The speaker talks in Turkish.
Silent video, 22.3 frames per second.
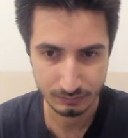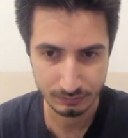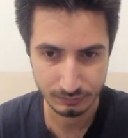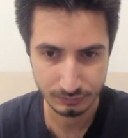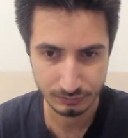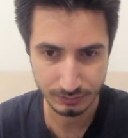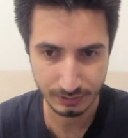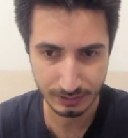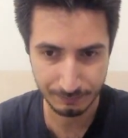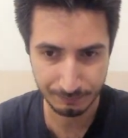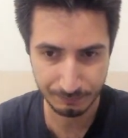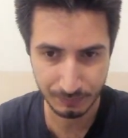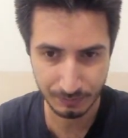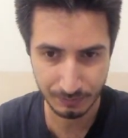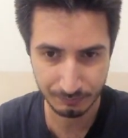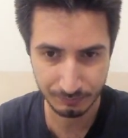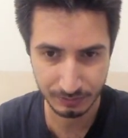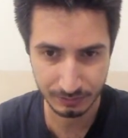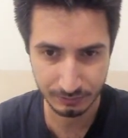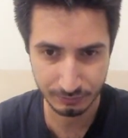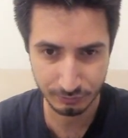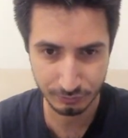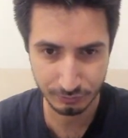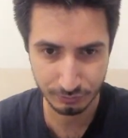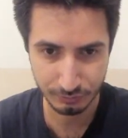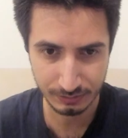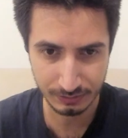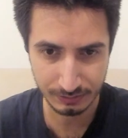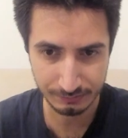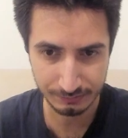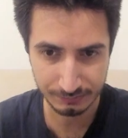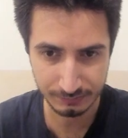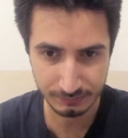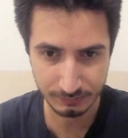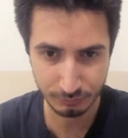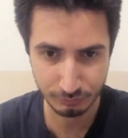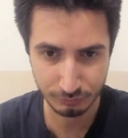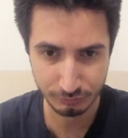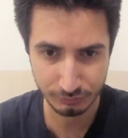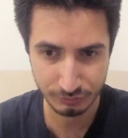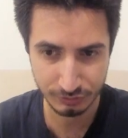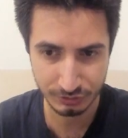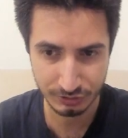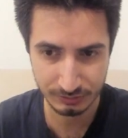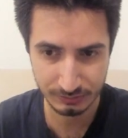şey yapmam gerekiyor da aslında
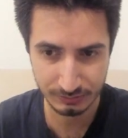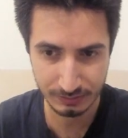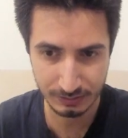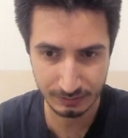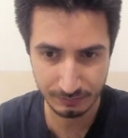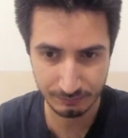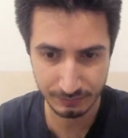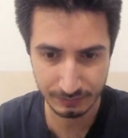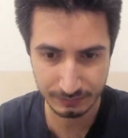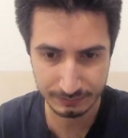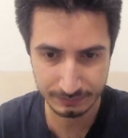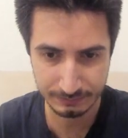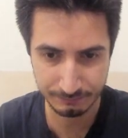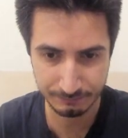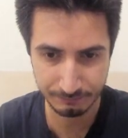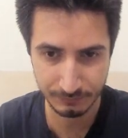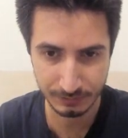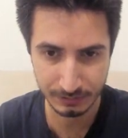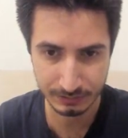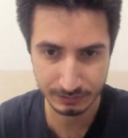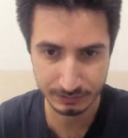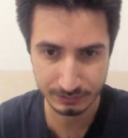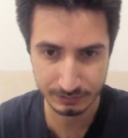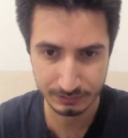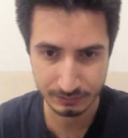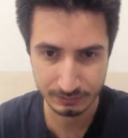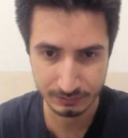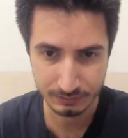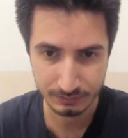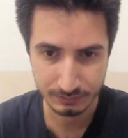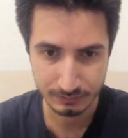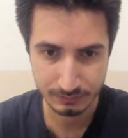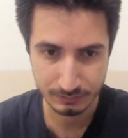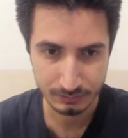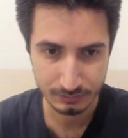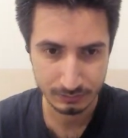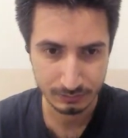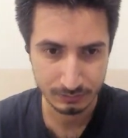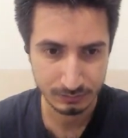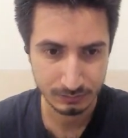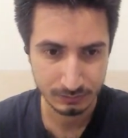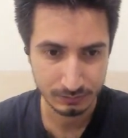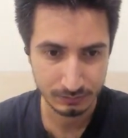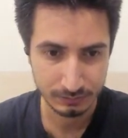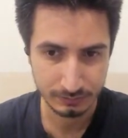onun için daha vaktim var.
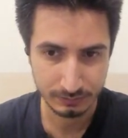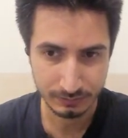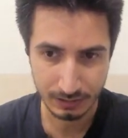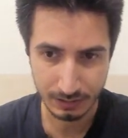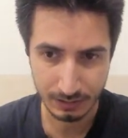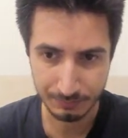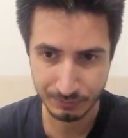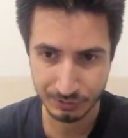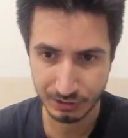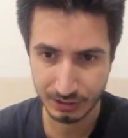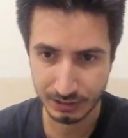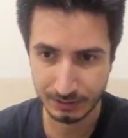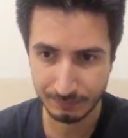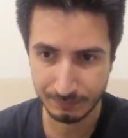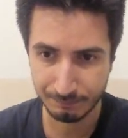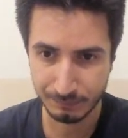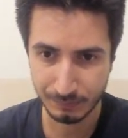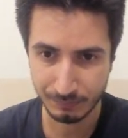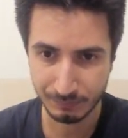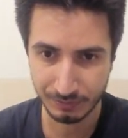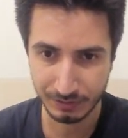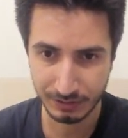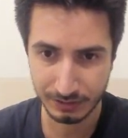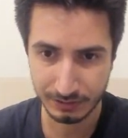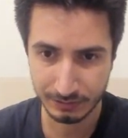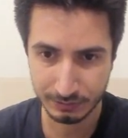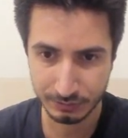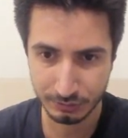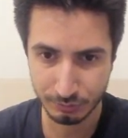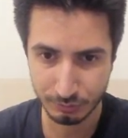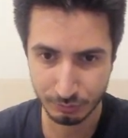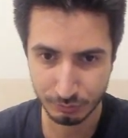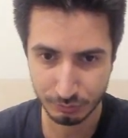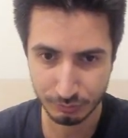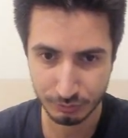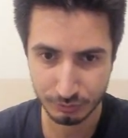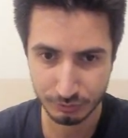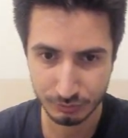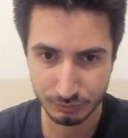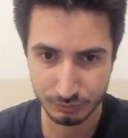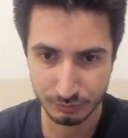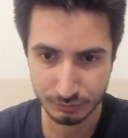Daha bir şey yapmama gerek yok.